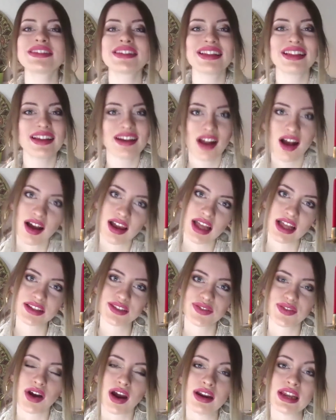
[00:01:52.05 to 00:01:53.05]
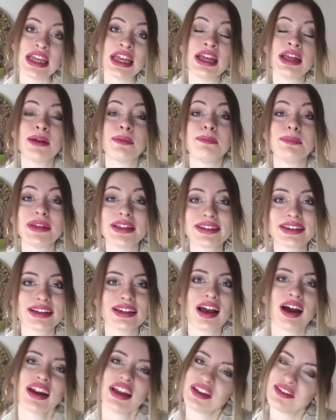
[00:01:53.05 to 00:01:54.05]
bitkilere hayat ver.
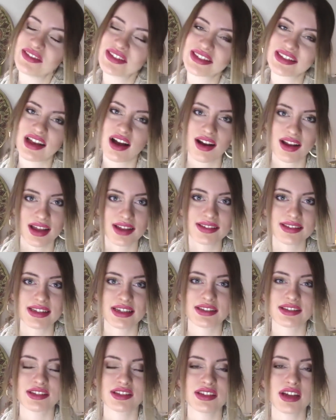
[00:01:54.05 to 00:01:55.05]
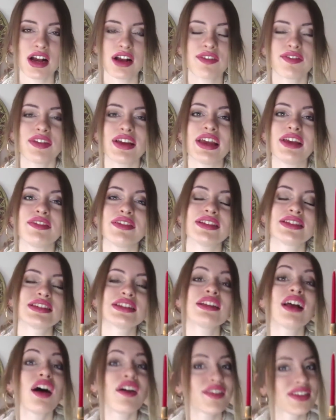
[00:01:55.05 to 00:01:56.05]
Bitkiler evinize hayat katacak ve
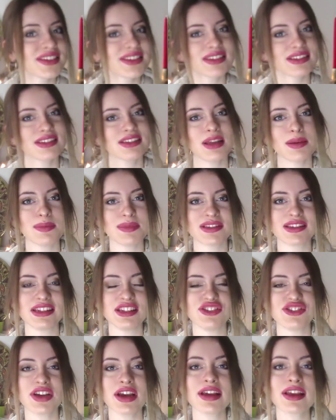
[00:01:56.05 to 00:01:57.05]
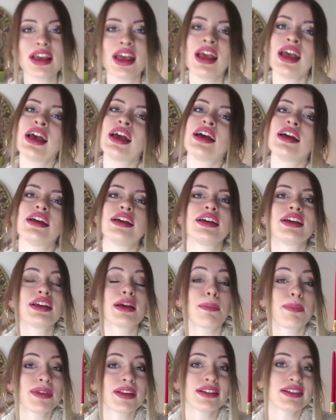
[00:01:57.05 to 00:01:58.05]
evinizin havasını temizleyecek. E,
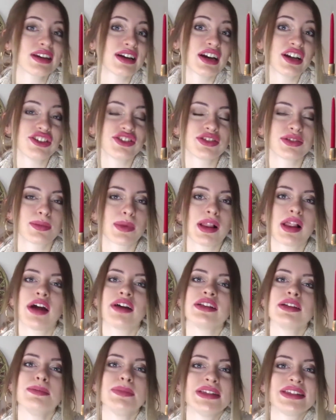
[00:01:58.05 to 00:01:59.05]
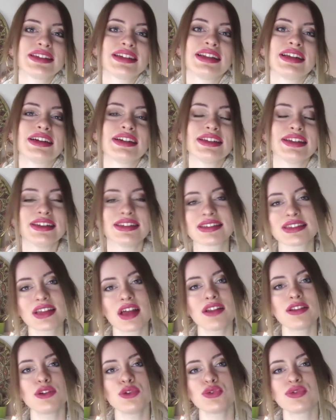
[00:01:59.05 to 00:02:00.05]
yapılan araştırmalarda bitkilerin
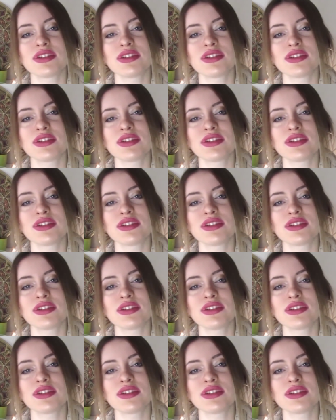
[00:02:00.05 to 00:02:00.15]
insanlar